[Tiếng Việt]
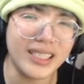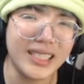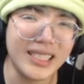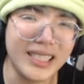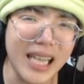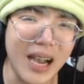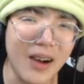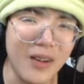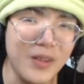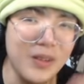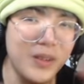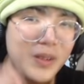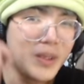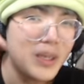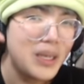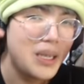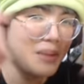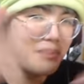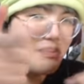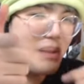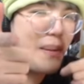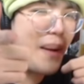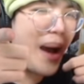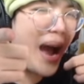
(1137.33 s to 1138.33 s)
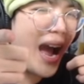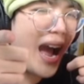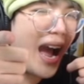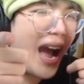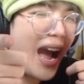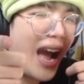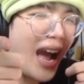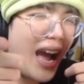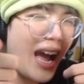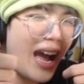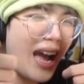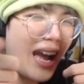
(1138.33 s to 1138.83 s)
sau. Bye
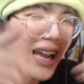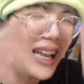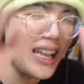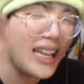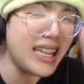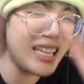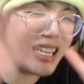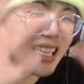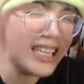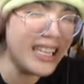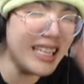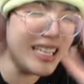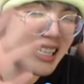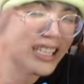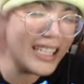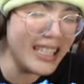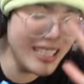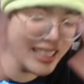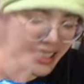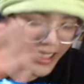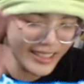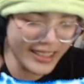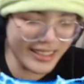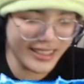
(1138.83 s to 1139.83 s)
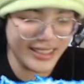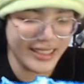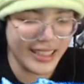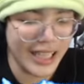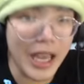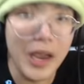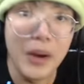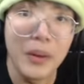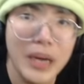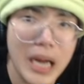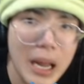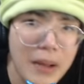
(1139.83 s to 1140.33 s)
bye. Yêu anh